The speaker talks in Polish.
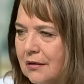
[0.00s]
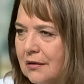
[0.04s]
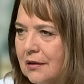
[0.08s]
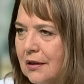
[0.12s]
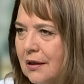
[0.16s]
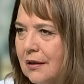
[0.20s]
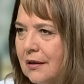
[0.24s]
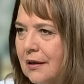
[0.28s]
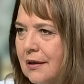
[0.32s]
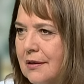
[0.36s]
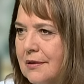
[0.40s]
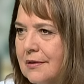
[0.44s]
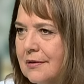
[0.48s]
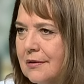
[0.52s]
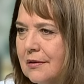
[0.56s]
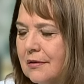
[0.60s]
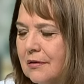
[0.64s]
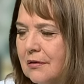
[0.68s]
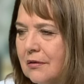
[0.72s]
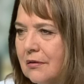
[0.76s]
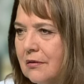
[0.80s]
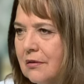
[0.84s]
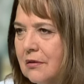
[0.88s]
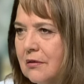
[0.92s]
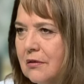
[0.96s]
teraz
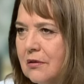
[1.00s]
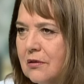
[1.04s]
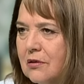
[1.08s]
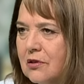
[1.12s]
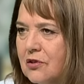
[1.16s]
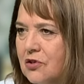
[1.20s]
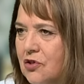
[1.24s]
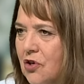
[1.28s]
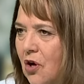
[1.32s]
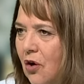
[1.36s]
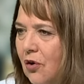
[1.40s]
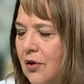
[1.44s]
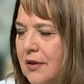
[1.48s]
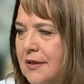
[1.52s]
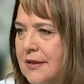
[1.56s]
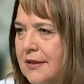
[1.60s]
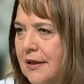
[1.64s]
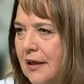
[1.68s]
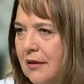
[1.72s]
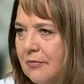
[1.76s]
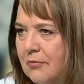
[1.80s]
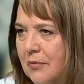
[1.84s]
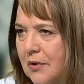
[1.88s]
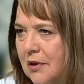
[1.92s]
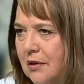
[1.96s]
z
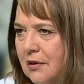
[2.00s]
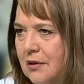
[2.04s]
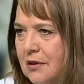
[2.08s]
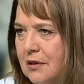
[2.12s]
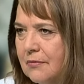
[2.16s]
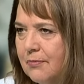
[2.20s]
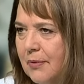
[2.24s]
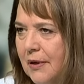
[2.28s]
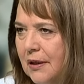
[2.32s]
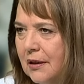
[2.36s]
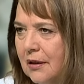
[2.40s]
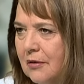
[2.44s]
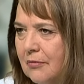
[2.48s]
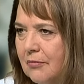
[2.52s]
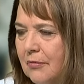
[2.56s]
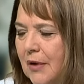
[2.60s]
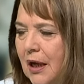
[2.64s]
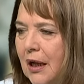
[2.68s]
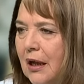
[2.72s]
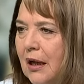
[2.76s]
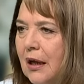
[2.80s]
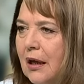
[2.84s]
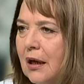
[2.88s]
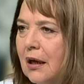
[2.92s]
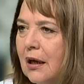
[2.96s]
Scholzem, z panem
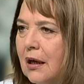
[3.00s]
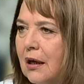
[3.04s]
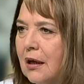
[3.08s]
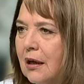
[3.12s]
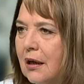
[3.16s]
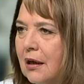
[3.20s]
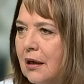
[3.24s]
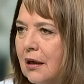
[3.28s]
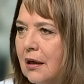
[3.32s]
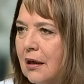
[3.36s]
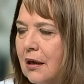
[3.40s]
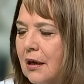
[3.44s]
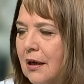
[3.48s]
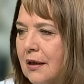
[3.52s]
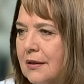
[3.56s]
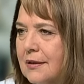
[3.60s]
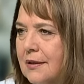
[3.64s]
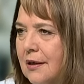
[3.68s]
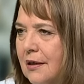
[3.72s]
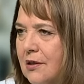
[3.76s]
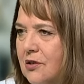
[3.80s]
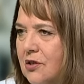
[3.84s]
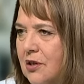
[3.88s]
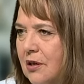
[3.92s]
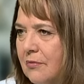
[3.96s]

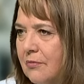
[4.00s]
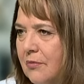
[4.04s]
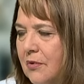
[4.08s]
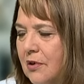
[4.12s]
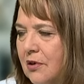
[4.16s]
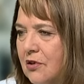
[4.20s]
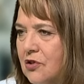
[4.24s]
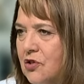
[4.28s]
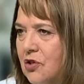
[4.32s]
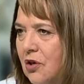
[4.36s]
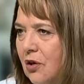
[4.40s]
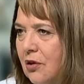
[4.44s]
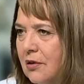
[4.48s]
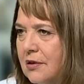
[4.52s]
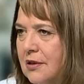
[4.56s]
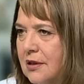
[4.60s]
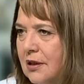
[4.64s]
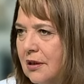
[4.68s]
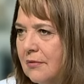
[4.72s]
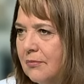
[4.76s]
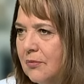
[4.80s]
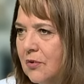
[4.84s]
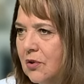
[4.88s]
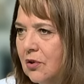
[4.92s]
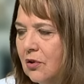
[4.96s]
kanclerzem
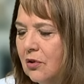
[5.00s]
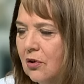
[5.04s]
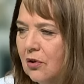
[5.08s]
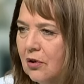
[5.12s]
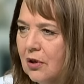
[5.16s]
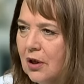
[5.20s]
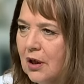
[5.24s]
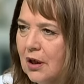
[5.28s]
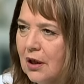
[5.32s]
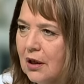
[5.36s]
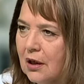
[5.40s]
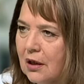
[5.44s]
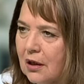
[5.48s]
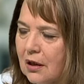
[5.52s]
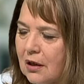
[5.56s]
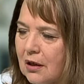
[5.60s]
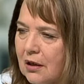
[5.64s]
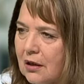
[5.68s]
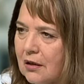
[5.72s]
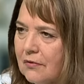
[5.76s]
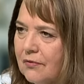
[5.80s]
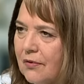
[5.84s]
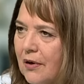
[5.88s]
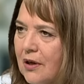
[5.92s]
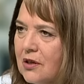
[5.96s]
Scholzem, to
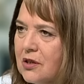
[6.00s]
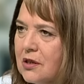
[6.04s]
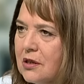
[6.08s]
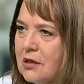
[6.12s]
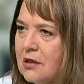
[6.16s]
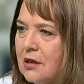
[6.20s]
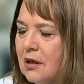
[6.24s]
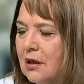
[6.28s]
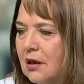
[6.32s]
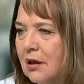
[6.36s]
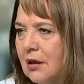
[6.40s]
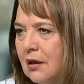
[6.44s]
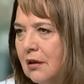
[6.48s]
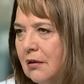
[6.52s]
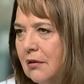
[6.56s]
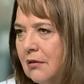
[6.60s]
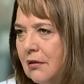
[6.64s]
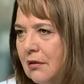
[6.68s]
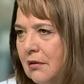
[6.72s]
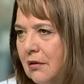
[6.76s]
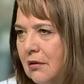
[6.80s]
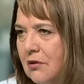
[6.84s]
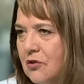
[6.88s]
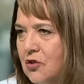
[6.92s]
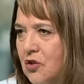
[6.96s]
E, właśnie
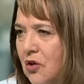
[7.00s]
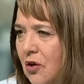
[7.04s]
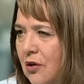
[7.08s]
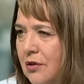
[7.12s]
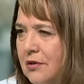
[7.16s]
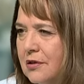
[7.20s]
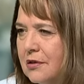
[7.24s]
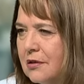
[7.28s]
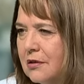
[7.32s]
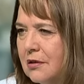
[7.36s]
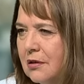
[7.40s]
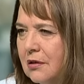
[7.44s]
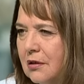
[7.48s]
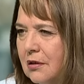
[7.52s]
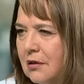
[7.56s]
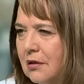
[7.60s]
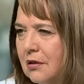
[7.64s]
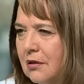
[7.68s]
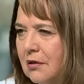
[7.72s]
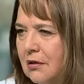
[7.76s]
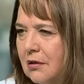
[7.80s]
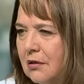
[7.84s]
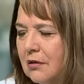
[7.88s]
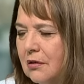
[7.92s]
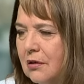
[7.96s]
e, Scholz y,
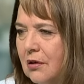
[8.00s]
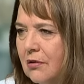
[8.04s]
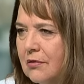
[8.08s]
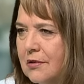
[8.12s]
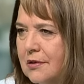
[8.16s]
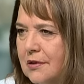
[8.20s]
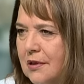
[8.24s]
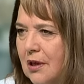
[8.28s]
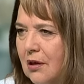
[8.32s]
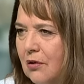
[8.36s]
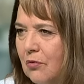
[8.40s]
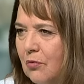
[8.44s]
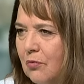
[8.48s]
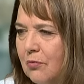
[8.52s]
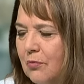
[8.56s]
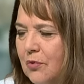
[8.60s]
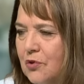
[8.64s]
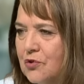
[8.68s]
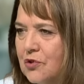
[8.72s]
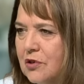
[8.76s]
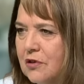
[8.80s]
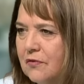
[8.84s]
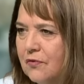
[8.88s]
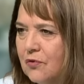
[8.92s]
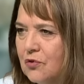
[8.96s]
dostał
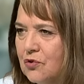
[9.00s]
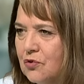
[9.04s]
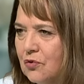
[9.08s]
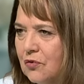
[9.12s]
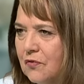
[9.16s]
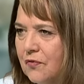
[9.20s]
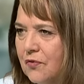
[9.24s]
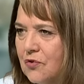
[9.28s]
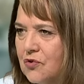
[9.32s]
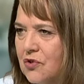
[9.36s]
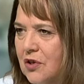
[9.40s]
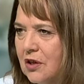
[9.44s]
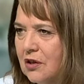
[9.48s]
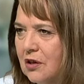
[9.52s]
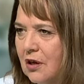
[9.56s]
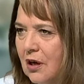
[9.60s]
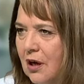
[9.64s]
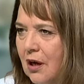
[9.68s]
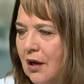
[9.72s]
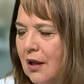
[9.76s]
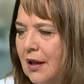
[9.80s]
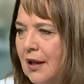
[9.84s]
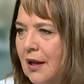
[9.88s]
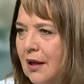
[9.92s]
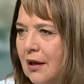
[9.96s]
możliwość
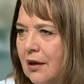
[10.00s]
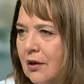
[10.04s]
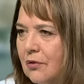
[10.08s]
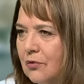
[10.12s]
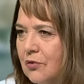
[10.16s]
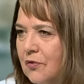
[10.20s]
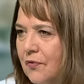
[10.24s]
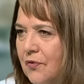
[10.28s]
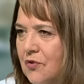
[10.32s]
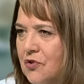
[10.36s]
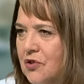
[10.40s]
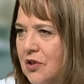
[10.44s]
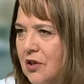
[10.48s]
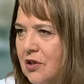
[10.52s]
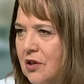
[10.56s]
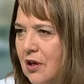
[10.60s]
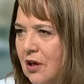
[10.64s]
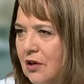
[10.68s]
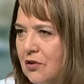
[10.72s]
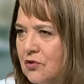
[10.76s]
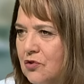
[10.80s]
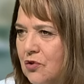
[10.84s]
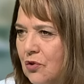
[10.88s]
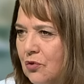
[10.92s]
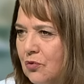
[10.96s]
utworzenia,
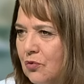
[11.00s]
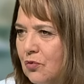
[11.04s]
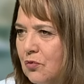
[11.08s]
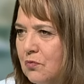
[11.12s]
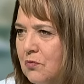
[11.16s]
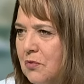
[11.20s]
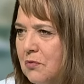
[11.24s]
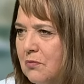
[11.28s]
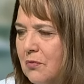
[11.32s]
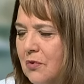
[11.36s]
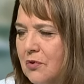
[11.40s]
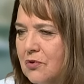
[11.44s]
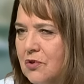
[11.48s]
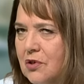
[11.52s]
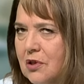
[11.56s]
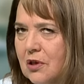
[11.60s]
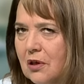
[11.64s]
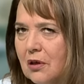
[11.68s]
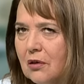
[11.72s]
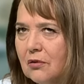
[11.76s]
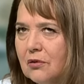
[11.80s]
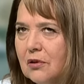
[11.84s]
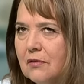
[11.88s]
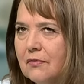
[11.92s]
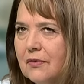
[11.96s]
utworzenia rządu, mimo że
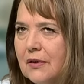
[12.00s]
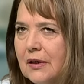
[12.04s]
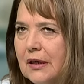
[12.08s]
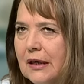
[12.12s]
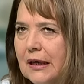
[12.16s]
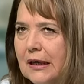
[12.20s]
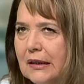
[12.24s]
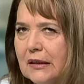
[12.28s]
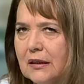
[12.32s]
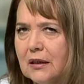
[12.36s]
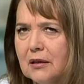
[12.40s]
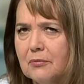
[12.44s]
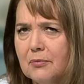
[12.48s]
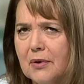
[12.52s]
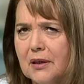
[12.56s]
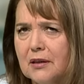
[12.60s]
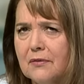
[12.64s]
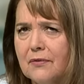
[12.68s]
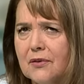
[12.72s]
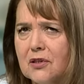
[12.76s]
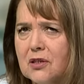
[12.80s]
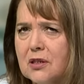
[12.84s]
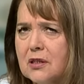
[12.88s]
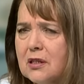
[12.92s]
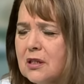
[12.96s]
oni wygrali chyba
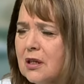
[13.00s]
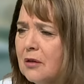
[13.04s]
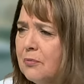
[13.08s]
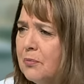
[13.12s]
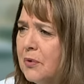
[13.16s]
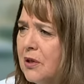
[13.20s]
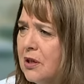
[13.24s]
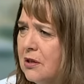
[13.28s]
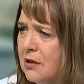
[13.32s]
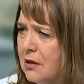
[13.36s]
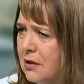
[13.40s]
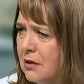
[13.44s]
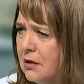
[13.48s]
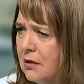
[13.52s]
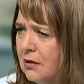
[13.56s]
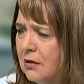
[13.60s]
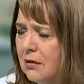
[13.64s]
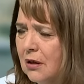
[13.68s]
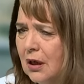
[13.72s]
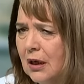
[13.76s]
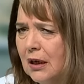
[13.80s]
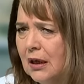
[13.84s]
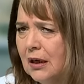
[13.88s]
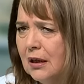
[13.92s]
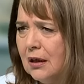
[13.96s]
25 y,